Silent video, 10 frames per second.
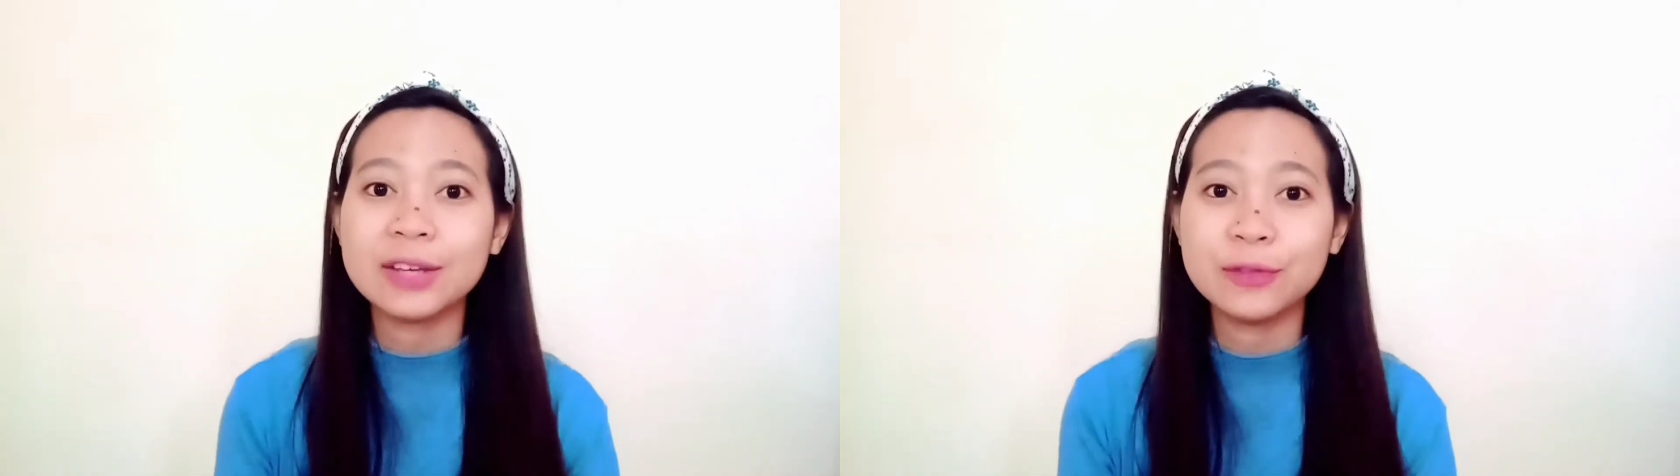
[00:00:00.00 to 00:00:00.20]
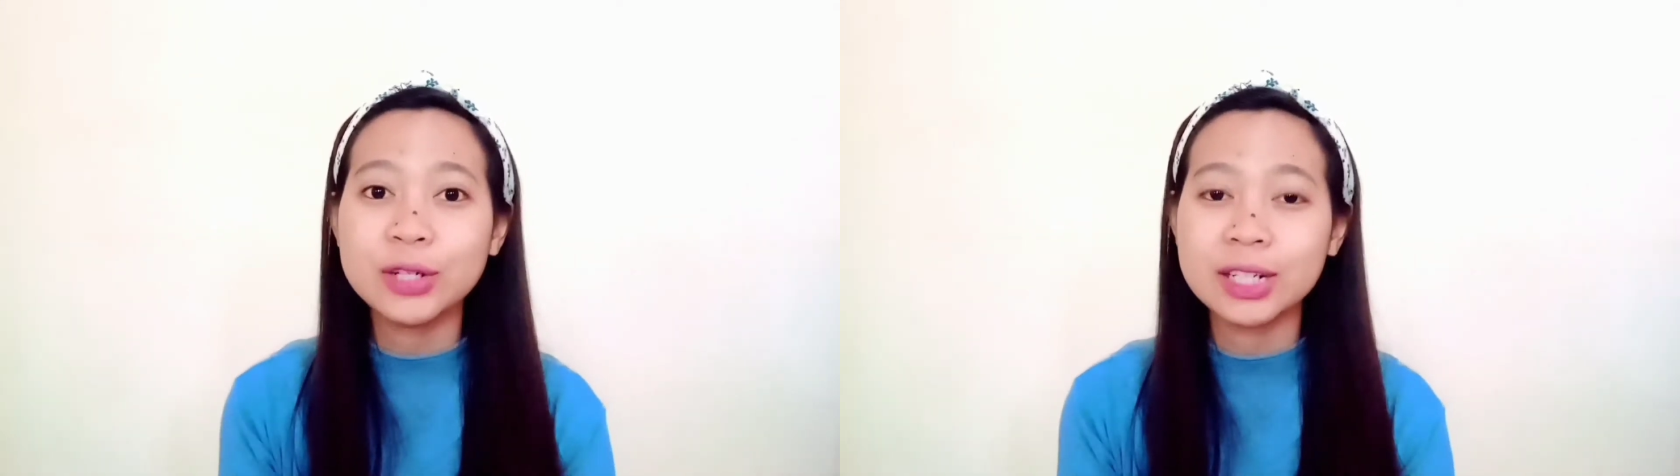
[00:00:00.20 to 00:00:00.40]

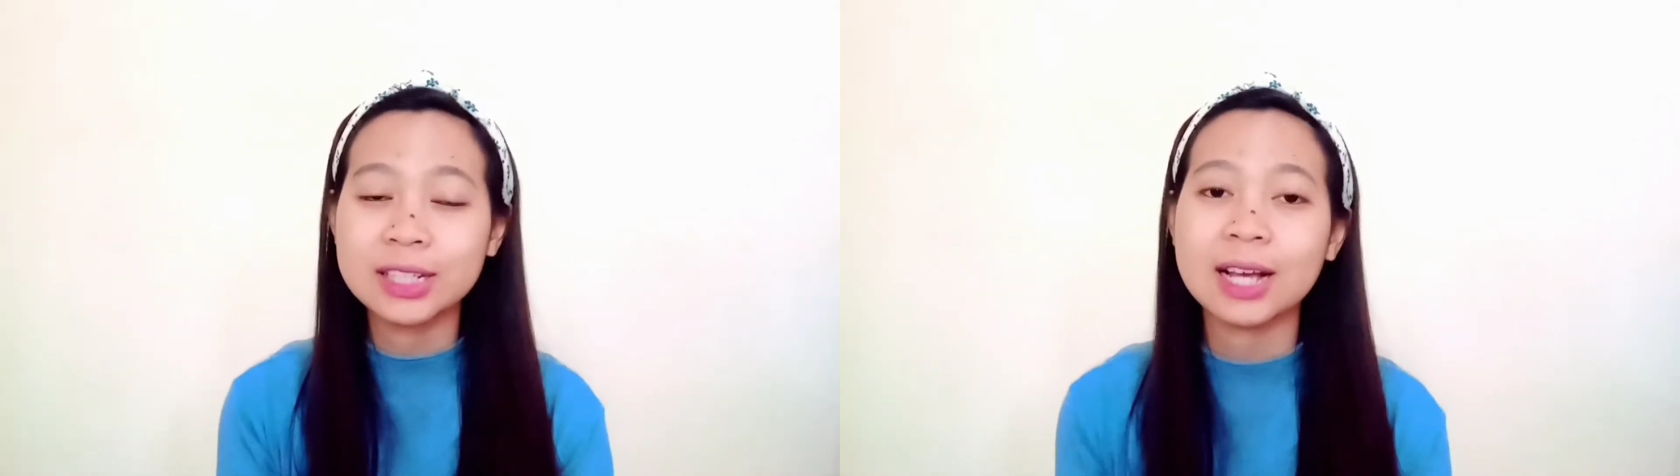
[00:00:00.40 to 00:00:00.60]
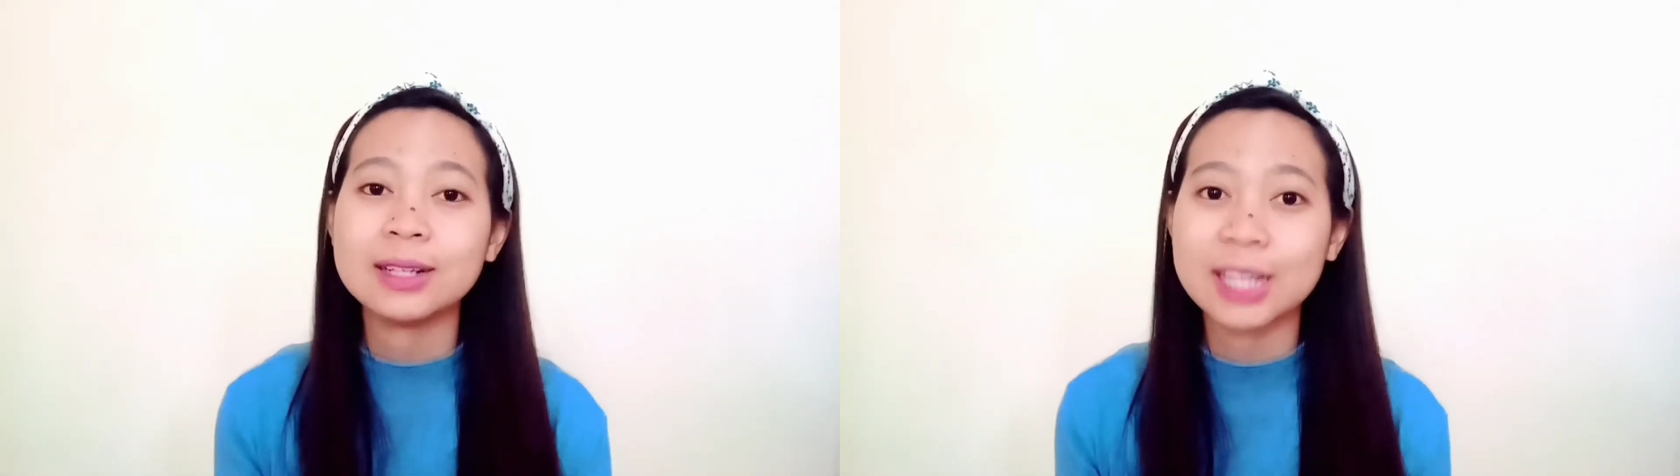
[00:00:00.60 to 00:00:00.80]
nge-review
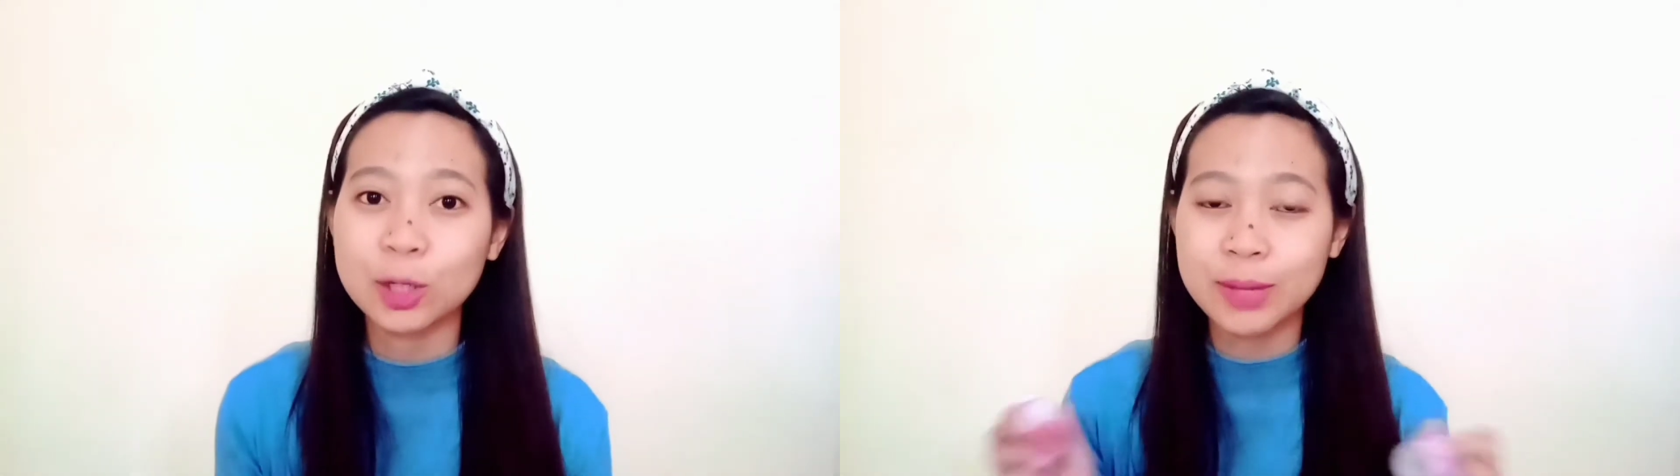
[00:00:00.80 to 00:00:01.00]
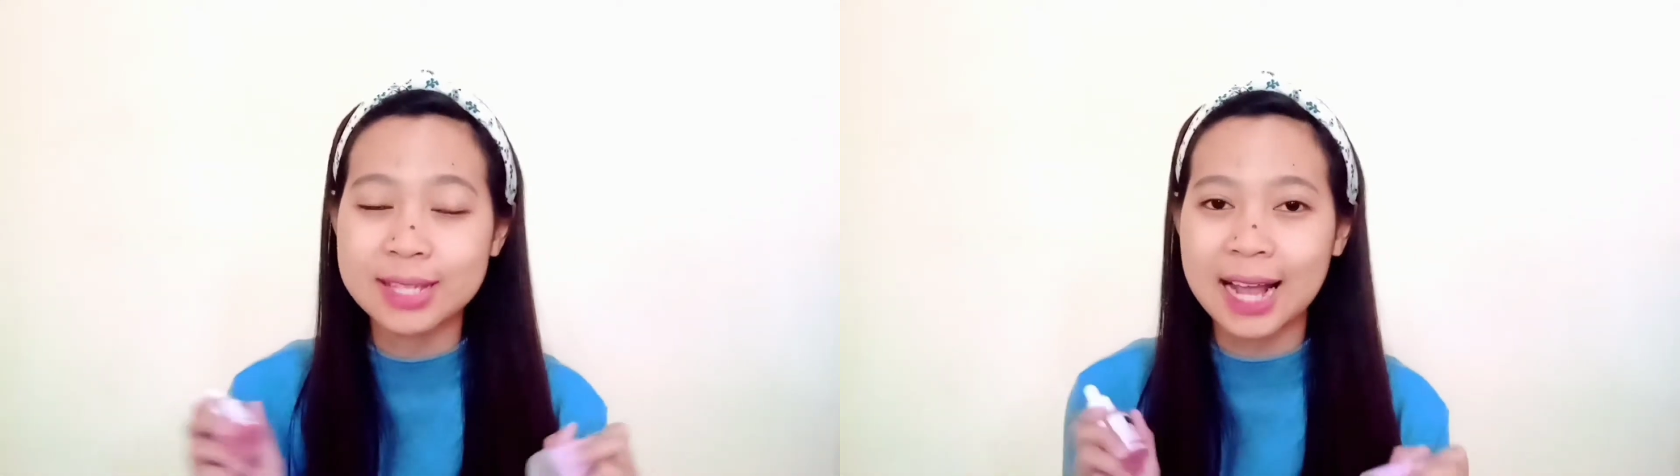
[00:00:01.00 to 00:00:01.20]
tentang
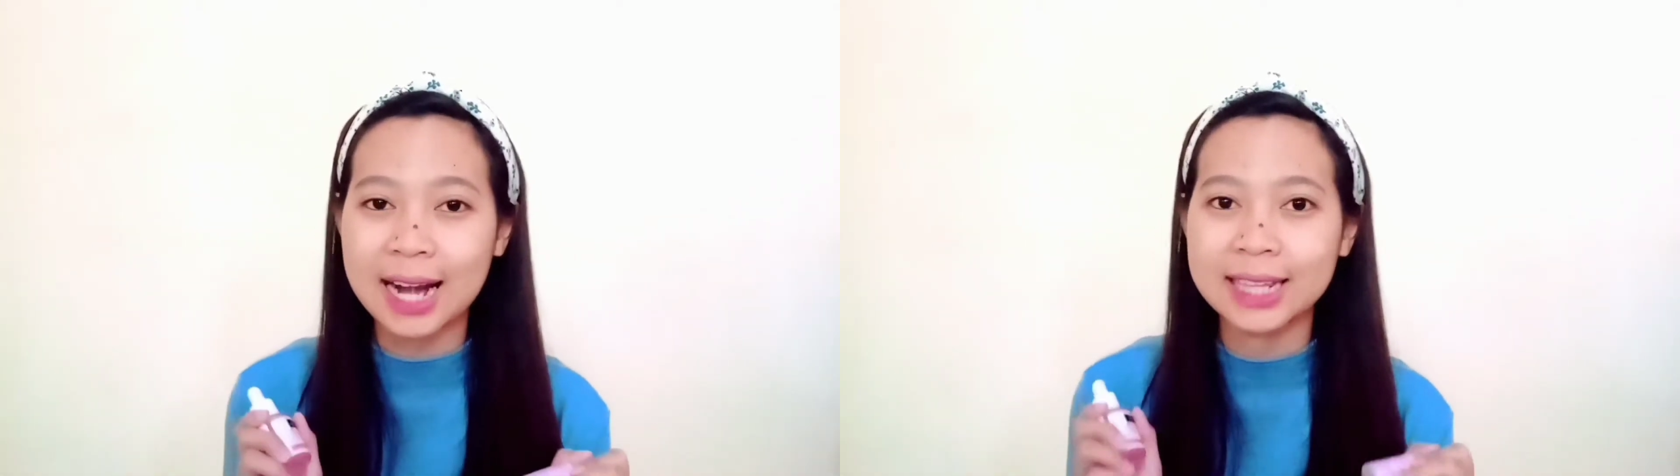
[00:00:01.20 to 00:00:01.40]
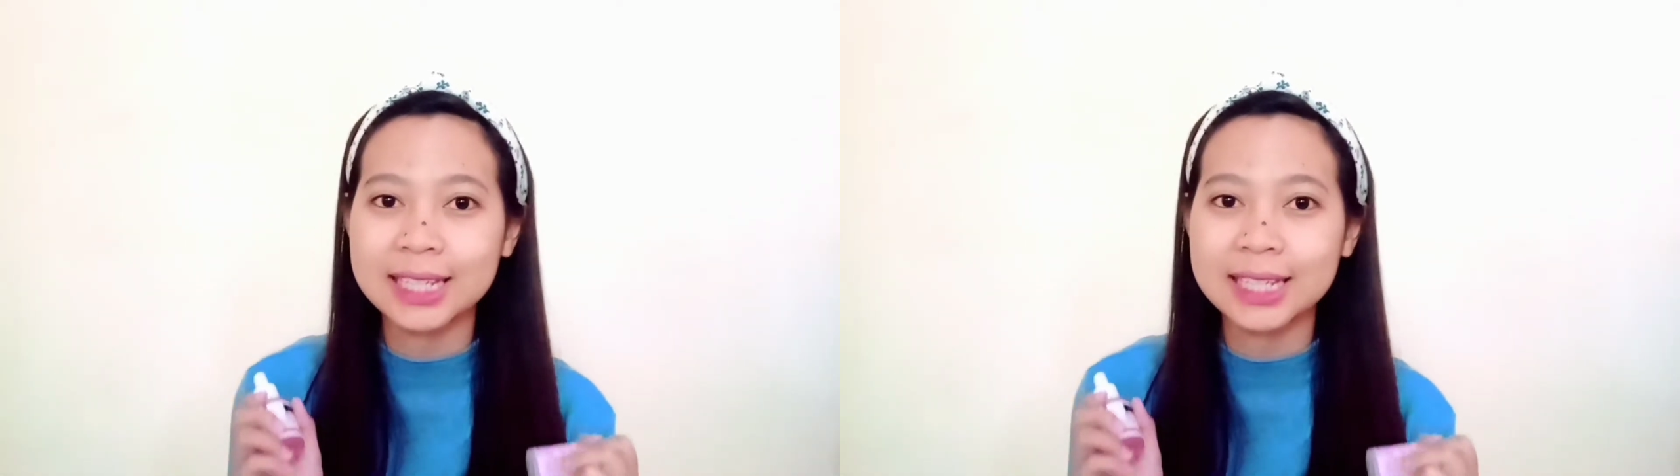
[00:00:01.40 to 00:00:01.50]
serumnya Scarlett